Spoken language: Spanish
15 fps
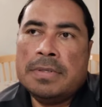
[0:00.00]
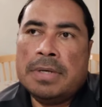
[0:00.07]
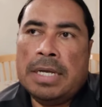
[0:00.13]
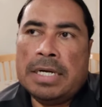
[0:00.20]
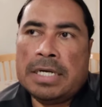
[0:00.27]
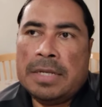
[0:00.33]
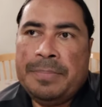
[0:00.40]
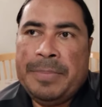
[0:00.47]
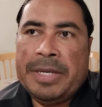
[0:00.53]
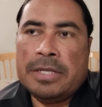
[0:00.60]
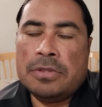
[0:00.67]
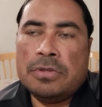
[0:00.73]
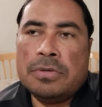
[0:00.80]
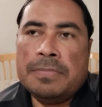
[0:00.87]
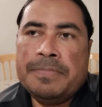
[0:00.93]
al
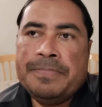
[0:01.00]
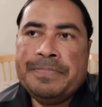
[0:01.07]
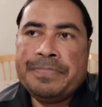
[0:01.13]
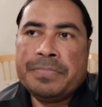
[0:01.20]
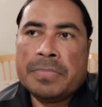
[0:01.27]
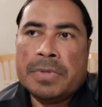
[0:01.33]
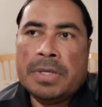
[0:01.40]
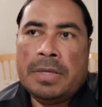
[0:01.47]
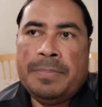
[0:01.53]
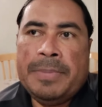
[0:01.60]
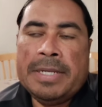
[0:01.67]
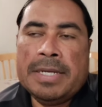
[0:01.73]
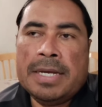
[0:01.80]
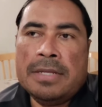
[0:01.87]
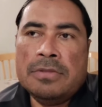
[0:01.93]
respecto,
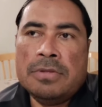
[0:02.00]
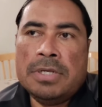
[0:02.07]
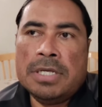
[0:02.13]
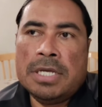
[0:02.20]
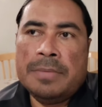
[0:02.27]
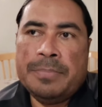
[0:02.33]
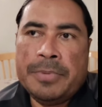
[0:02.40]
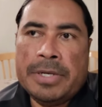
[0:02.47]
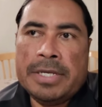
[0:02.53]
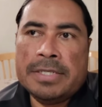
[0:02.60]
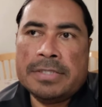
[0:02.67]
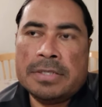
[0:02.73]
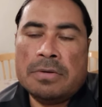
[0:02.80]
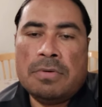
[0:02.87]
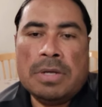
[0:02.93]
explicándole que
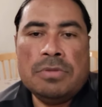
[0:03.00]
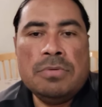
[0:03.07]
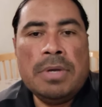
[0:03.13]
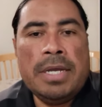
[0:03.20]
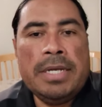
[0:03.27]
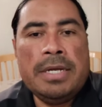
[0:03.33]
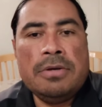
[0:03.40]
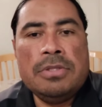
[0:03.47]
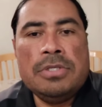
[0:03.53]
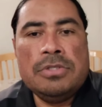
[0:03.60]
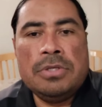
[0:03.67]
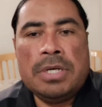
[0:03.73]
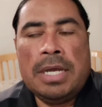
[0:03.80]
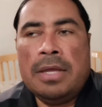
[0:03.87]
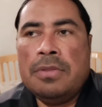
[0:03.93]
pues cuando un aire
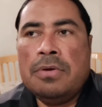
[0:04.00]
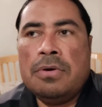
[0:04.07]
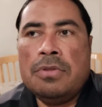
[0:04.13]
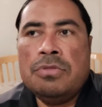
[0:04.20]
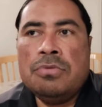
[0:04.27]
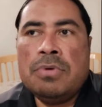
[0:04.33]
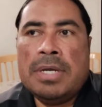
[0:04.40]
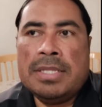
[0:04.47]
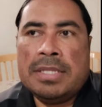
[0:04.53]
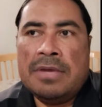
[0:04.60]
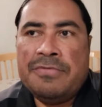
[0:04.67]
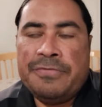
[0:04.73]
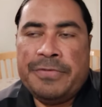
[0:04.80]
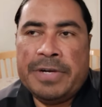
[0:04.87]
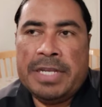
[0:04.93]
acondicionado no está
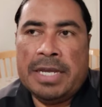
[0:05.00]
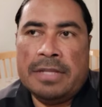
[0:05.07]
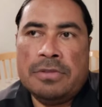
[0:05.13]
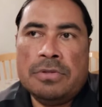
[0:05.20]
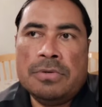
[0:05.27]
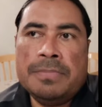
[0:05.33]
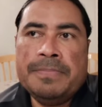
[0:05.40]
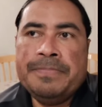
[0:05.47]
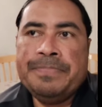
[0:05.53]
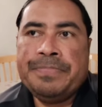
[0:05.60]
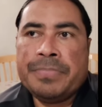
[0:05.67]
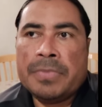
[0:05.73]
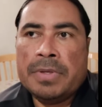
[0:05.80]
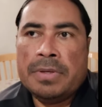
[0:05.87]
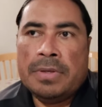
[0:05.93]
enfriando,
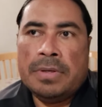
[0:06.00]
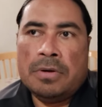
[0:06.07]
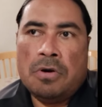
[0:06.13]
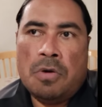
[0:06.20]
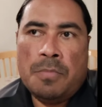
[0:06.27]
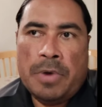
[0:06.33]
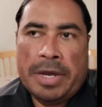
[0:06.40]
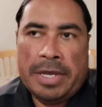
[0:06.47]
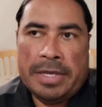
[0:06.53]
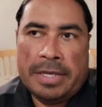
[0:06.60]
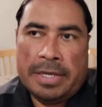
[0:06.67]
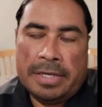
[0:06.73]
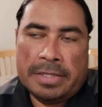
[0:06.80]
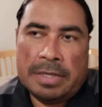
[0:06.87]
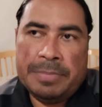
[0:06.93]
como
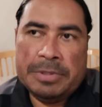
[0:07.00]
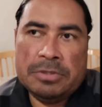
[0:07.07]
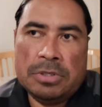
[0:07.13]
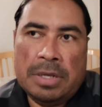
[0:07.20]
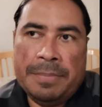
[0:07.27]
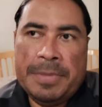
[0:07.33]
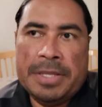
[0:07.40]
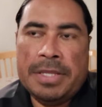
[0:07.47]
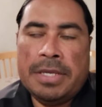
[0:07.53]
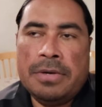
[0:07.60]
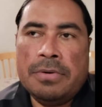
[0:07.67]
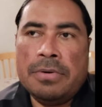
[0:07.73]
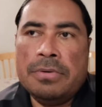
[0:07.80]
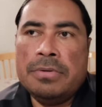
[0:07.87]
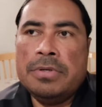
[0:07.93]
e, esta persona me
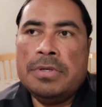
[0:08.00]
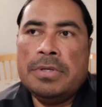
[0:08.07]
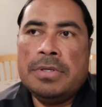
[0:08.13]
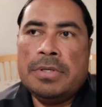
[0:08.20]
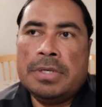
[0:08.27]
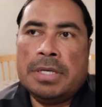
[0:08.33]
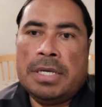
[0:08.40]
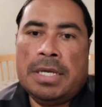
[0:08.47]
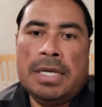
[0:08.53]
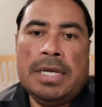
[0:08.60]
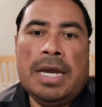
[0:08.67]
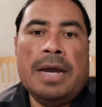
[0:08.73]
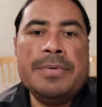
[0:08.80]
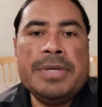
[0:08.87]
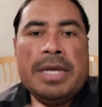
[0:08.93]
dijo,
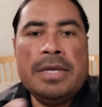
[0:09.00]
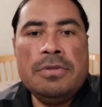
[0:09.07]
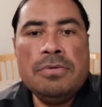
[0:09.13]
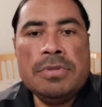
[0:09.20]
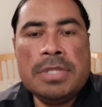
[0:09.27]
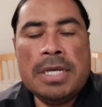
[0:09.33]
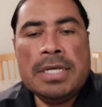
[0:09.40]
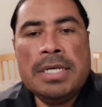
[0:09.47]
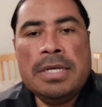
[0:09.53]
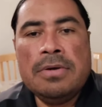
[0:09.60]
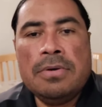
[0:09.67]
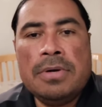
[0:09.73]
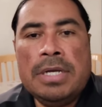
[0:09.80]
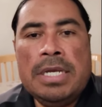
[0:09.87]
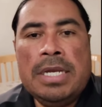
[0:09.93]
que había ido un
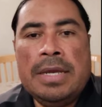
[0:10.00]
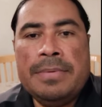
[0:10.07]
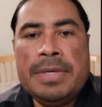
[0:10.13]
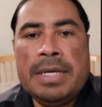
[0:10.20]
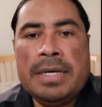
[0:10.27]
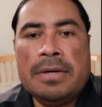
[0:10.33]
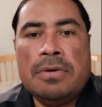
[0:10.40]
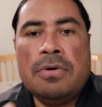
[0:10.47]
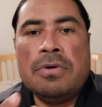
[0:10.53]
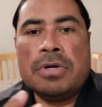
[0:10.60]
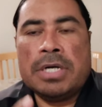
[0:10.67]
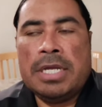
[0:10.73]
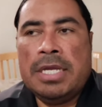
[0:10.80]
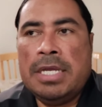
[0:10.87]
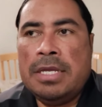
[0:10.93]
técnico y le había
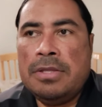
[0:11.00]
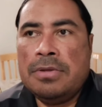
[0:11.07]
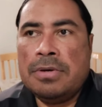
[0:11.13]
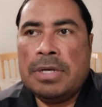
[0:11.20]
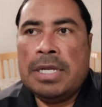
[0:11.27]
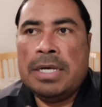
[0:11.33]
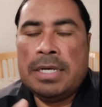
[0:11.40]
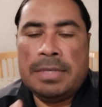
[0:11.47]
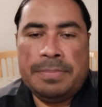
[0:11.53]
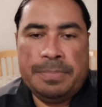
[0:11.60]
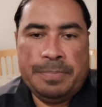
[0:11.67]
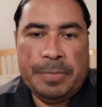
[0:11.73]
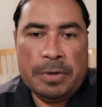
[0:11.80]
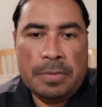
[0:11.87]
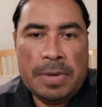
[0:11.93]
corregido el
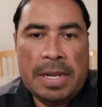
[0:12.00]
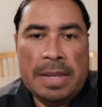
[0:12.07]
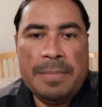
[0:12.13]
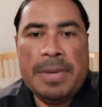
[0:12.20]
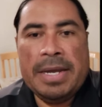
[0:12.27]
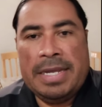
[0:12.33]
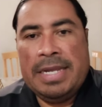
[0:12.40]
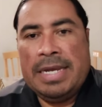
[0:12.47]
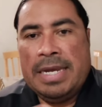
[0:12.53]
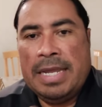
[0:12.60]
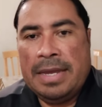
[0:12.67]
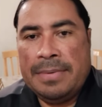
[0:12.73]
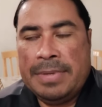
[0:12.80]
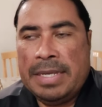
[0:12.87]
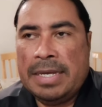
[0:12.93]
problema y
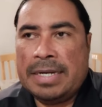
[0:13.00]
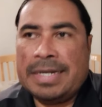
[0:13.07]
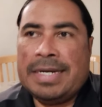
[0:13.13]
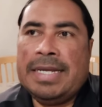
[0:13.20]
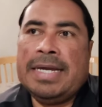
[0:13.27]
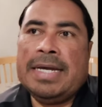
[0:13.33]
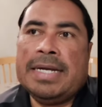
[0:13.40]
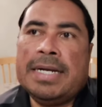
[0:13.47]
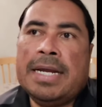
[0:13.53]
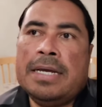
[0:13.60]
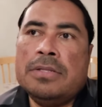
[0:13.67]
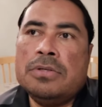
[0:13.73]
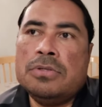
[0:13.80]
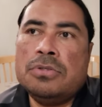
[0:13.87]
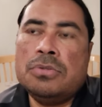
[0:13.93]
le había
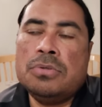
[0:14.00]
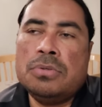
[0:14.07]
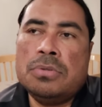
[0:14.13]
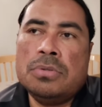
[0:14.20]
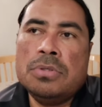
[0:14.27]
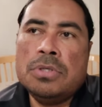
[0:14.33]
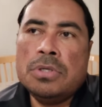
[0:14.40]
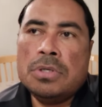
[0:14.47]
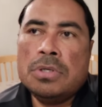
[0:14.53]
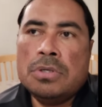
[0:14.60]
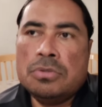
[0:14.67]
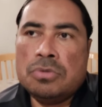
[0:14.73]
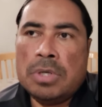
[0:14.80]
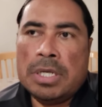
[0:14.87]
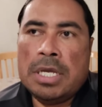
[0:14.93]
recargado su,
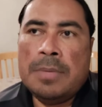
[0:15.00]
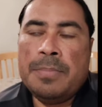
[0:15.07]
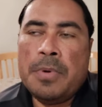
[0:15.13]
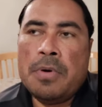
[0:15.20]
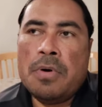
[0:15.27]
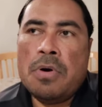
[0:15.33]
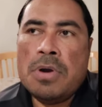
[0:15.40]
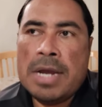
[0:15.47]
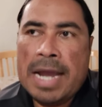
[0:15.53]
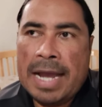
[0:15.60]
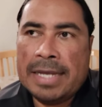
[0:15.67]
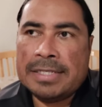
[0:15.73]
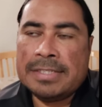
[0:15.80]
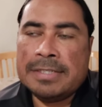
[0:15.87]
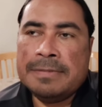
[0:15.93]
su equipo con
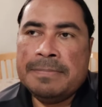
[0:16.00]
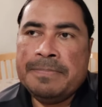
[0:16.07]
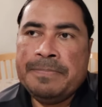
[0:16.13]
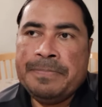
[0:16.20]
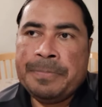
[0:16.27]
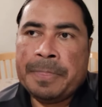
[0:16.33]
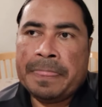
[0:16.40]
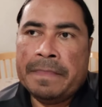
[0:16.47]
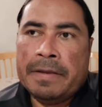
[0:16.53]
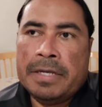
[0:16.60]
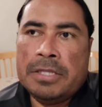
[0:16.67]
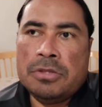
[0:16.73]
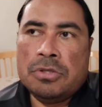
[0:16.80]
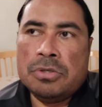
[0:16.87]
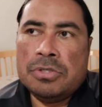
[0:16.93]
gas,
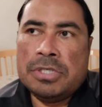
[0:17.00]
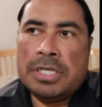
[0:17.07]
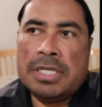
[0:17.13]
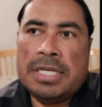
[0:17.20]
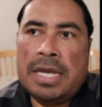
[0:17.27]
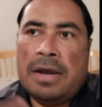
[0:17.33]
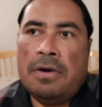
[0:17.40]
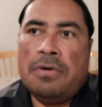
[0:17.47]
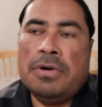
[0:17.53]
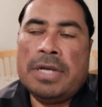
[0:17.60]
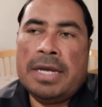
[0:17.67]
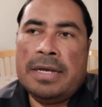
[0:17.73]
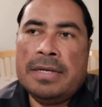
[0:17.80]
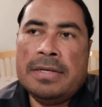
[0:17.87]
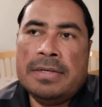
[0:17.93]
entonces que
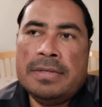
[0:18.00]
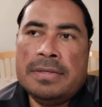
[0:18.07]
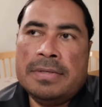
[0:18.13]
ahora,